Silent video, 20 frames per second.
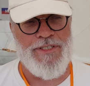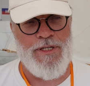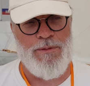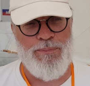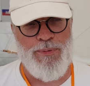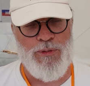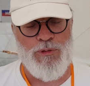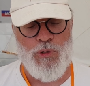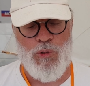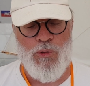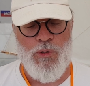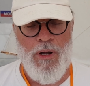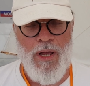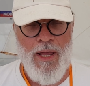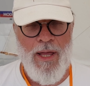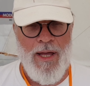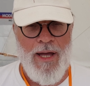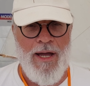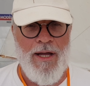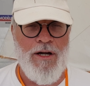c'est plutôt
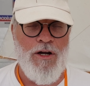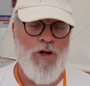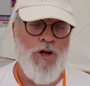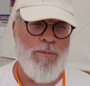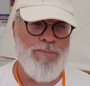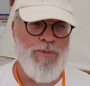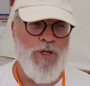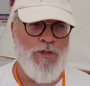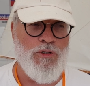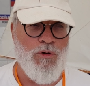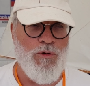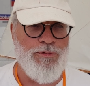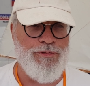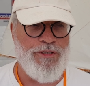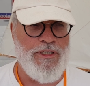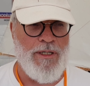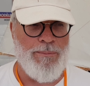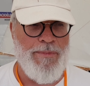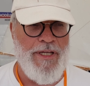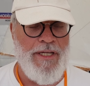un club de
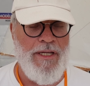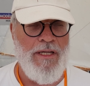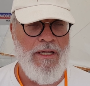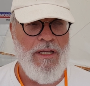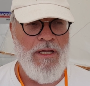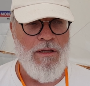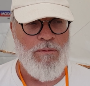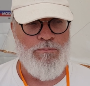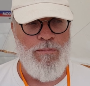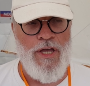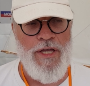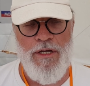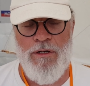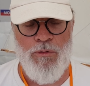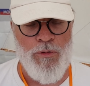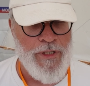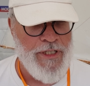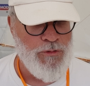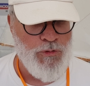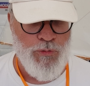confirmés, mais
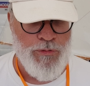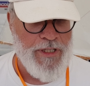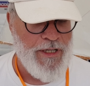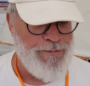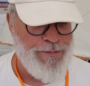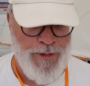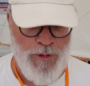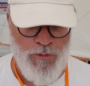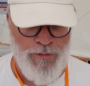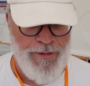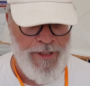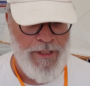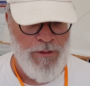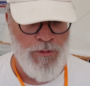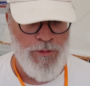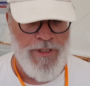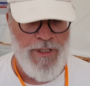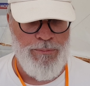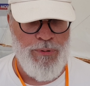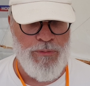on est tout à fait ouvert
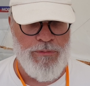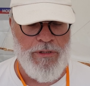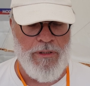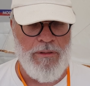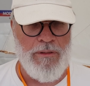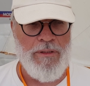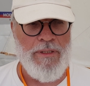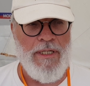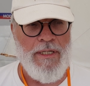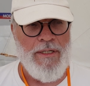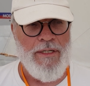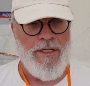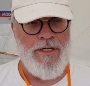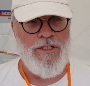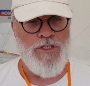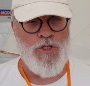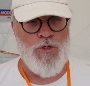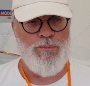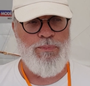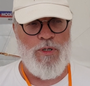aux débutants.
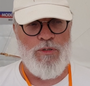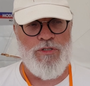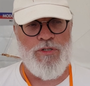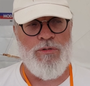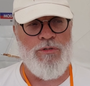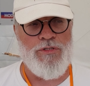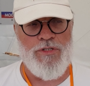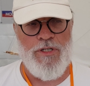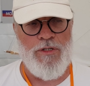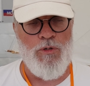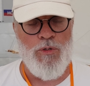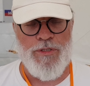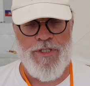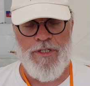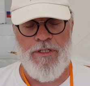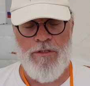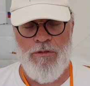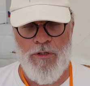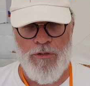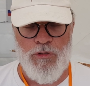Et je pense que c'est
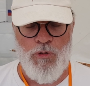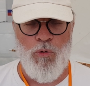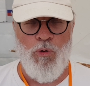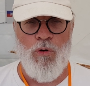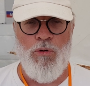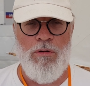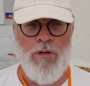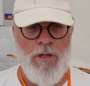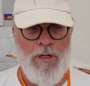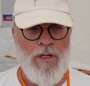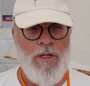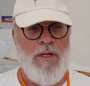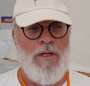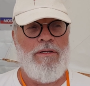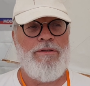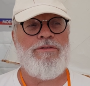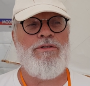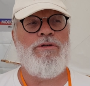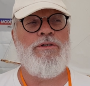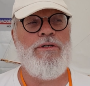aussi notre rôle,
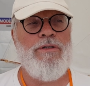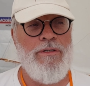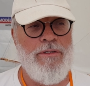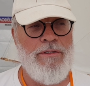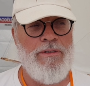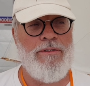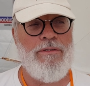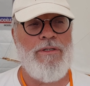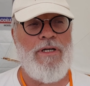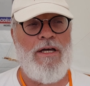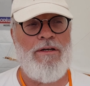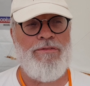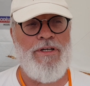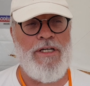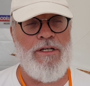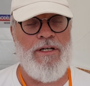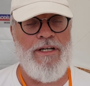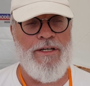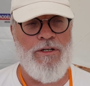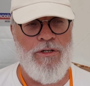de,
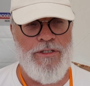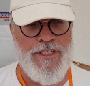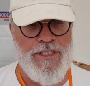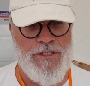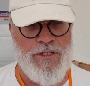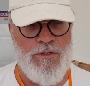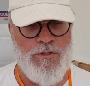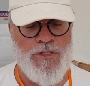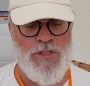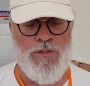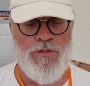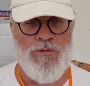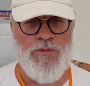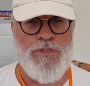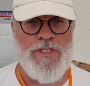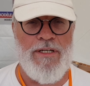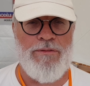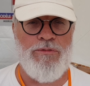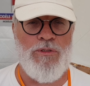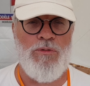avec les connaissances que
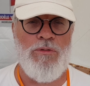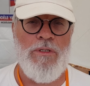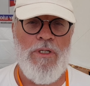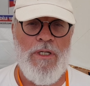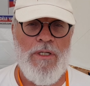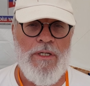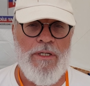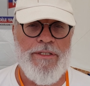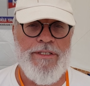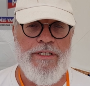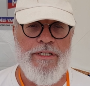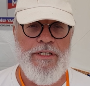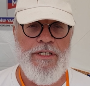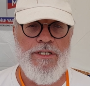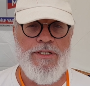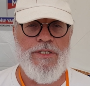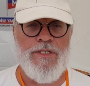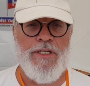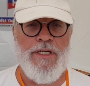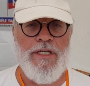nous avons,
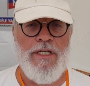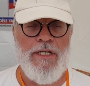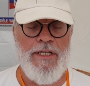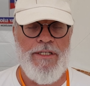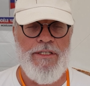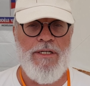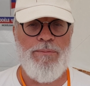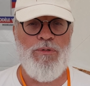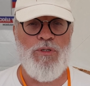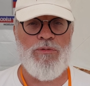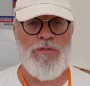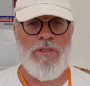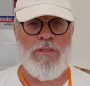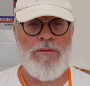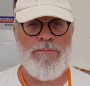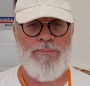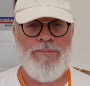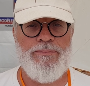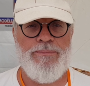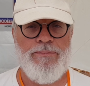d'initier les
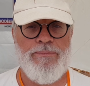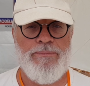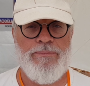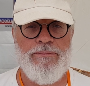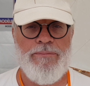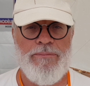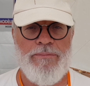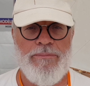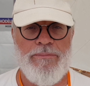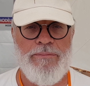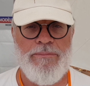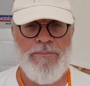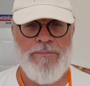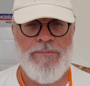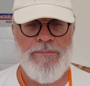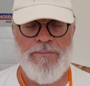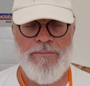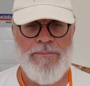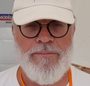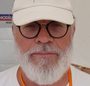débutants.
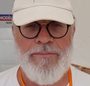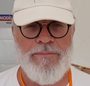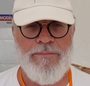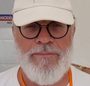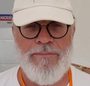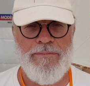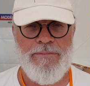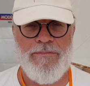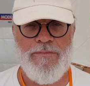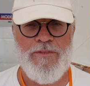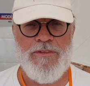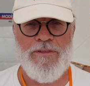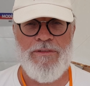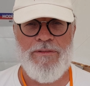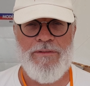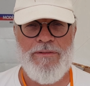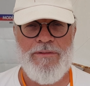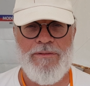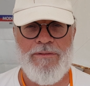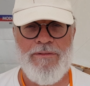Eh écoutez, Monsieur Ducry,
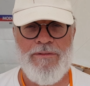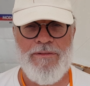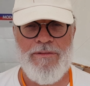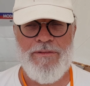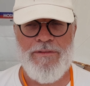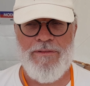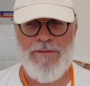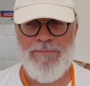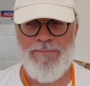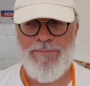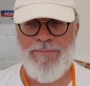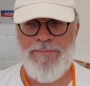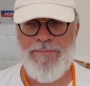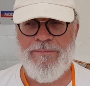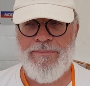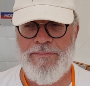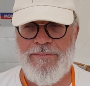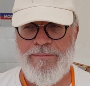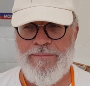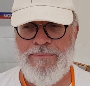je vous remercie
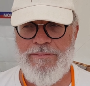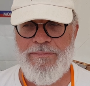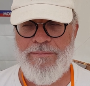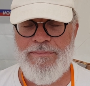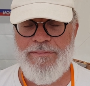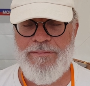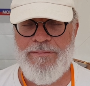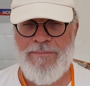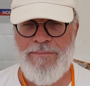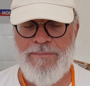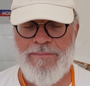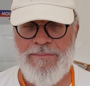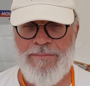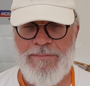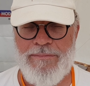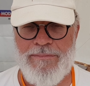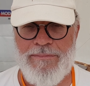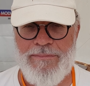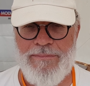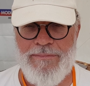et je
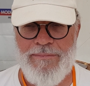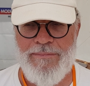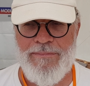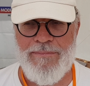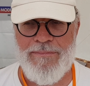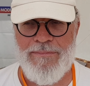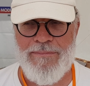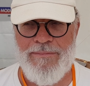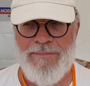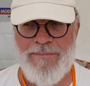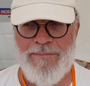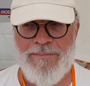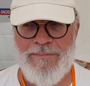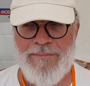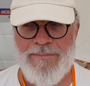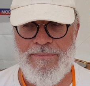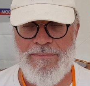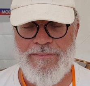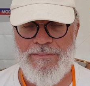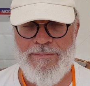vous souhaite donc
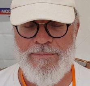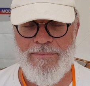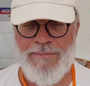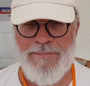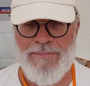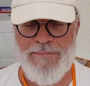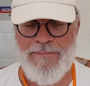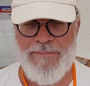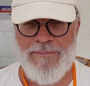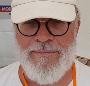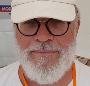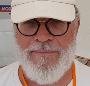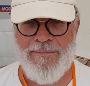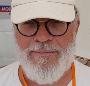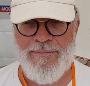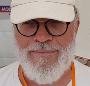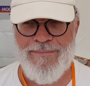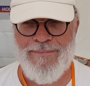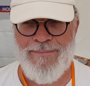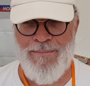un bon
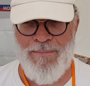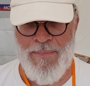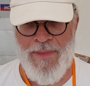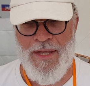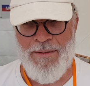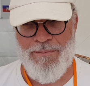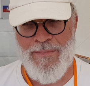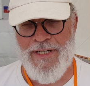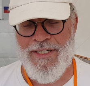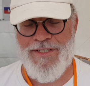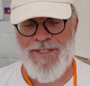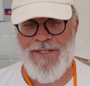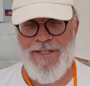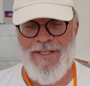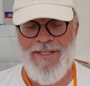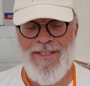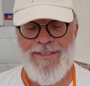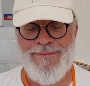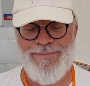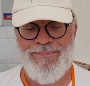vent euh,
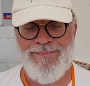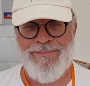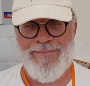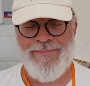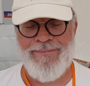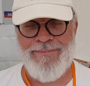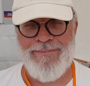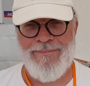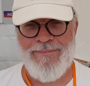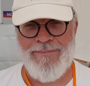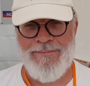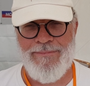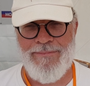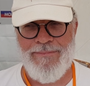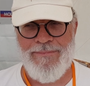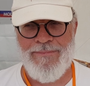pour votre club.